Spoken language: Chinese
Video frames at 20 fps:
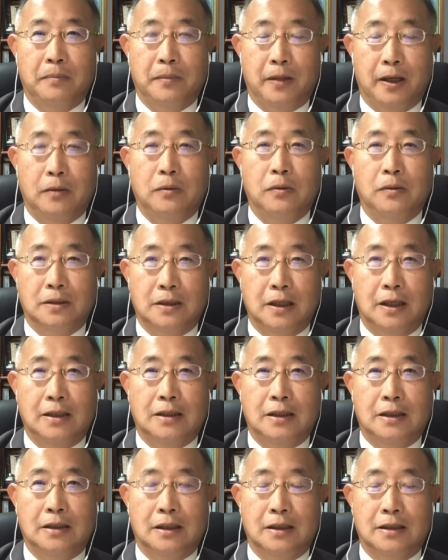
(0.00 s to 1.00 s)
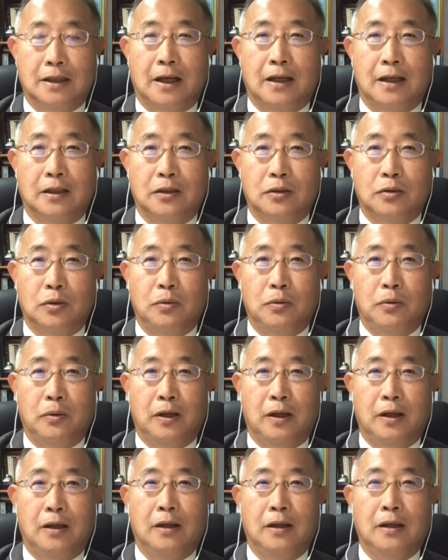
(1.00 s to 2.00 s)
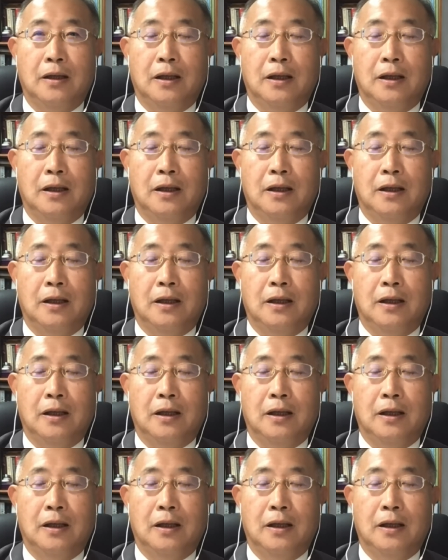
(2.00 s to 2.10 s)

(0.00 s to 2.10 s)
美国这次的这样的作为，